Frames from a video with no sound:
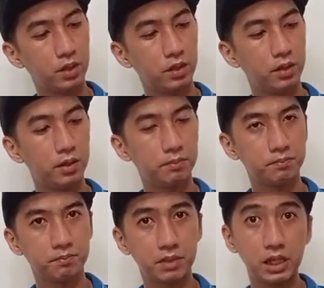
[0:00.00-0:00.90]

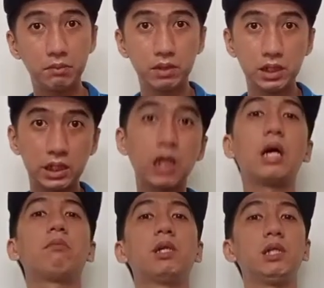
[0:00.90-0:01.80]
Um, maraming
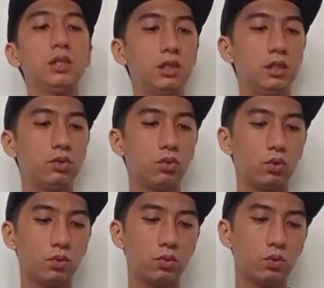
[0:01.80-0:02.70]
nagkakamali
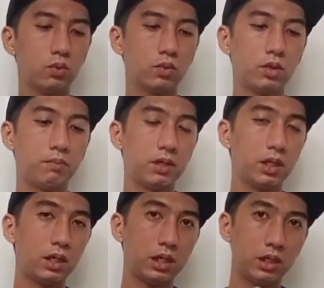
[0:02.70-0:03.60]
dito
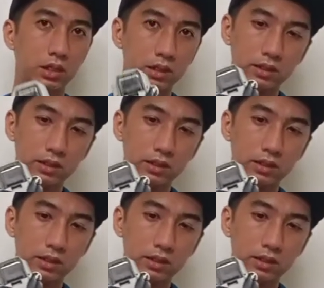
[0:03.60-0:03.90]
kapag ka